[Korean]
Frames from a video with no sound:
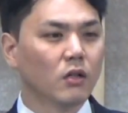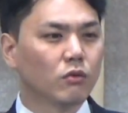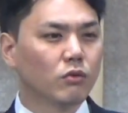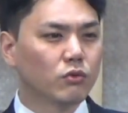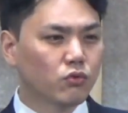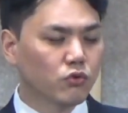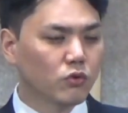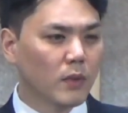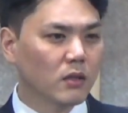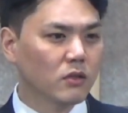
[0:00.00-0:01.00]
그
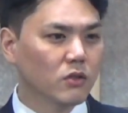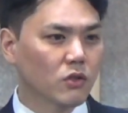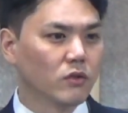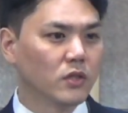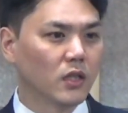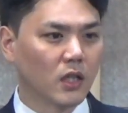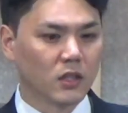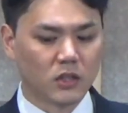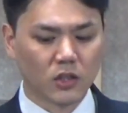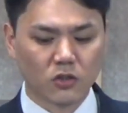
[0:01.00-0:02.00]
수많은
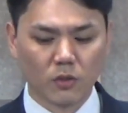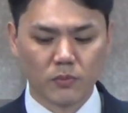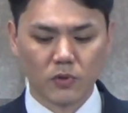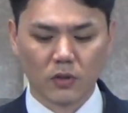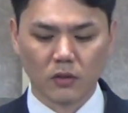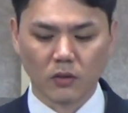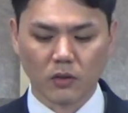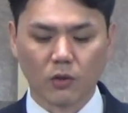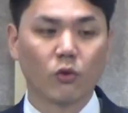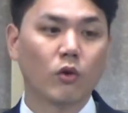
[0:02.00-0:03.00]
전쟁의 직접적인
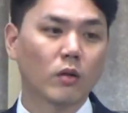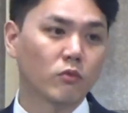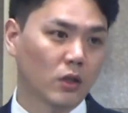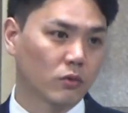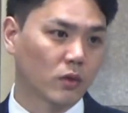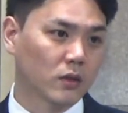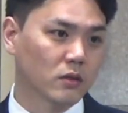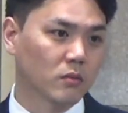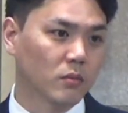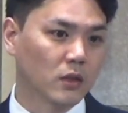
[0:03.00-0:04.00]
결과물과도
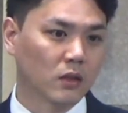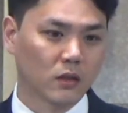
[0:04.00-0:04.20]
같았습니다.